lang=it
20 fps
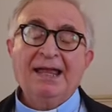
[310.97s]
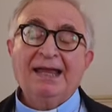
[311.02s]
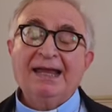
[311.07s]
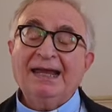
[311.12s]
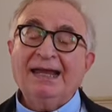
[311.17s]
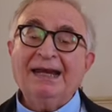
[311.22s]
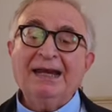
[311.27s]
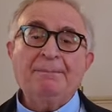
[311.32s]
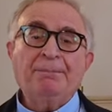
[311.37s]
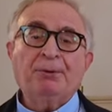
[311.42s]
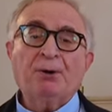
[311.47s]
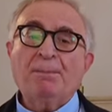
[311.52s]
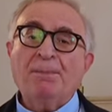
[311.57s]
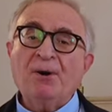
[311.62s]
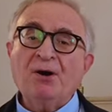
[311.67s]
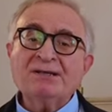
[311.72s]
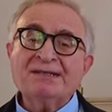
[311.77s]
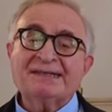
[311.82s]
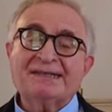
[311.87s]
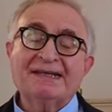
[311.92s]
e le
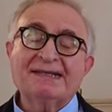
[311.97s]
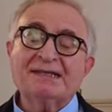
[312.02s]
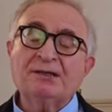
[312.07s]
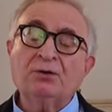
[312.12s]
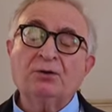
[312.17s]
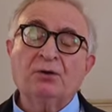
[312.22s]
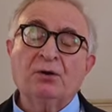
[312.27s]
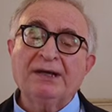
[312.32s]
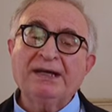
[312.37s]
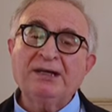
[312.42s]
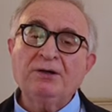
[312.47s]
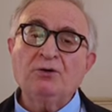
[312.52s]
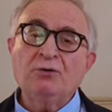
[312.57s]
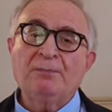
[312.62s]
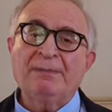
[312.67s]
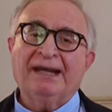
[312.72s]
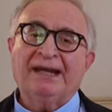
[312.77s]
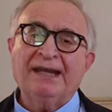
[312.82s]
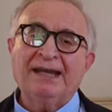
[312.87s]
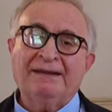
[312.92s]
proposte sono
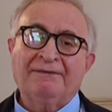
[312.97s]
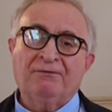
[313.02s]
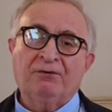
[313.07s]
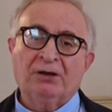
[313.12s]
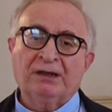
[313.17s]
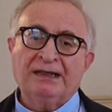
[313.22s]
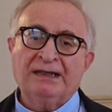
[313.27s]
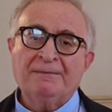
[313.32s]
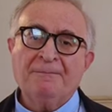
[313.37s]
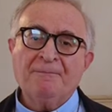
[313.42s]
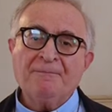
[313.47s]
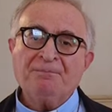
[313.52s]
innumerevoli.